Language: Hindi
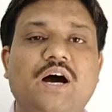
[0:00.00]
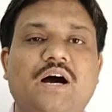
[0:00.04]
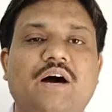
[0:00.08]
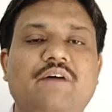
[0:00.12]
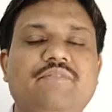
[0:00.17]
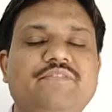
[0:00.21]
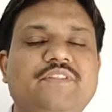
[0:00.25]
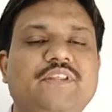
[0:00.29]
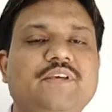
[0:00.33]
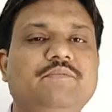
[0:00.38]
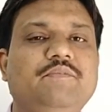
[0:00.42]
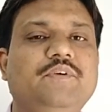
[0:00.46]

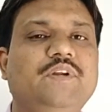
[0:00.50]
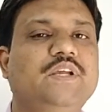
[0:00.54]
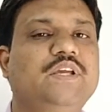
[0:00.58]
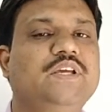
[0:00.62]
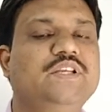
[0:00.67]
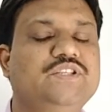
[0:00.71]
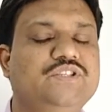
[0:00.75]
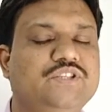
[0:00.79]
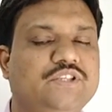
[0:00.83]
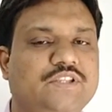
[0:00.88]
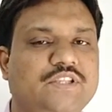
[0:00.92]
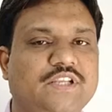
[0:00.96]
हफ्ते भर
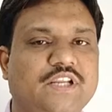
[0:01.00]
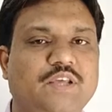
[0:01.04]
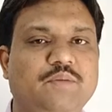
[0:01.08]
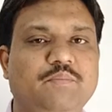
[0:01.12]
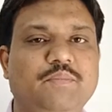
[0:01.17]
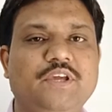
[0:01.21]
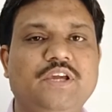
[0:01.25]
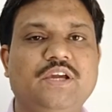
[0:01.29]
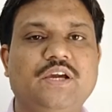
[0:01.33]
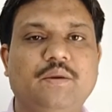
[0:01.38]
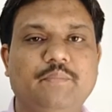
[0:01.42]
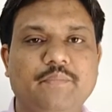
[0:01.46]
के जितने
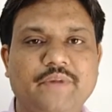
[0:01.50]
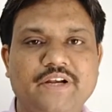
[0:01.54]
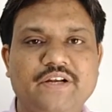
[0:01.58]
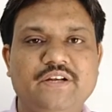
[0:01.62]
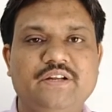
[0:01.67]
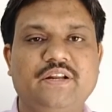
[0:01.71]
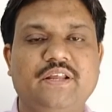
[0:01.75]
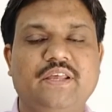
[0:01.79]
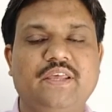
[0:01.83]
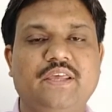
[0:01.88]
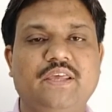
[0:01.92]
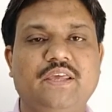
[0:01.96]
भी
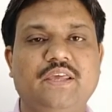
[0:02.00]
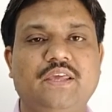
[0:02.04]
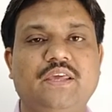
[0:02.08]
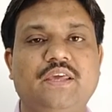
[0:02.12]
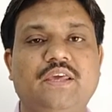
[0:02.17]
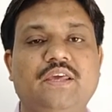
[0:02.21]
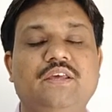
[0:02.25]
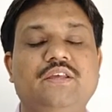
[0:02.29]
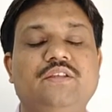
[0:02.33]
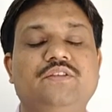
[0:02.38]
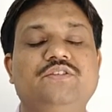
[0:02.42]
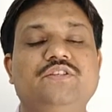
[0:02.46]
कमेंट
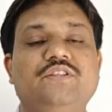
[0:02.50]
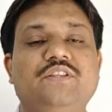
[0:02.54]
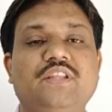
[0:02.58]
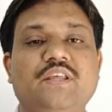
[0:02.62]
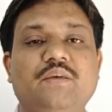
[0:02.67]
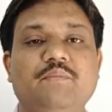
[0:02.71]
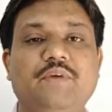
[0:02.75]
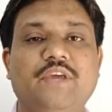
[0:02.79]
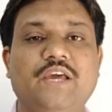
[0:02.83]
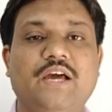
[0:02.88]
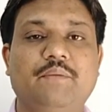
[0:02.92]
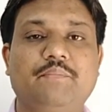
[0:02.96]
रहेंगे
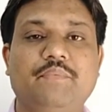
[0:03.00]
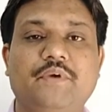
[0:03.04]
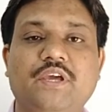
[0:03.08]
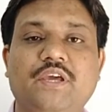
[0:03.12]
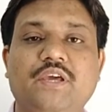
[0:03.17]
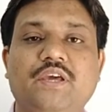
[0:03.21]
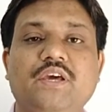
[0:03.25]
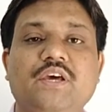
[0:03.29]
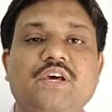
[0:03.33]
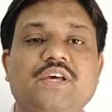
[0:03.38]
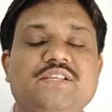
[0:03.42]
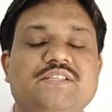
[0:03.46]
जितने भी
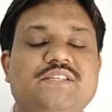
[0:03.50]
आपके